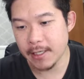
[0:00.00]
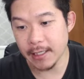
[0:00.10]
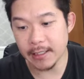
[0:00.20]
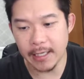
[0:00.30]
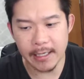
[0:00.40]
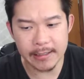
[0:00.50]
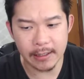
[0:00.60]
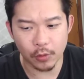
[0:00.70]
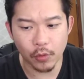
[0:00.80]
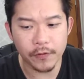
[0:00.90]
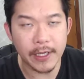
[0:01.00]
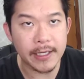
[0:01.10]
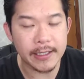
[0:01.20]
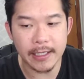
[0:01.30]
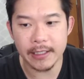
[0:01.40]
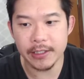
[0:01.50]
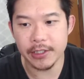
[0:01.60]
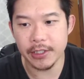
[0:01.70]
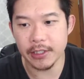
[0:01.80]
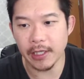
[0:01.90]
que ainda tem essa dúvida aí, né,
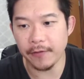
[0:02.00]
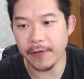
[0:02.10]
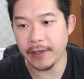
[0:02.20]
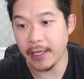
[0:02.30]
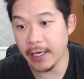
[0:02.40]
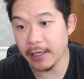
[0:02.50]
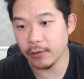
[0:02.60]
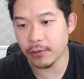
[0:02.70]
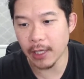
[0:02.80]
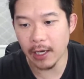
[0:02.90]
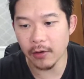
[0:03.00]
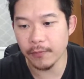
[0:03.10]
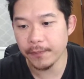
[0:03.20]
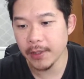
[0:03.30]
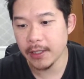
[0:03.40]
de tá vendendo, tal,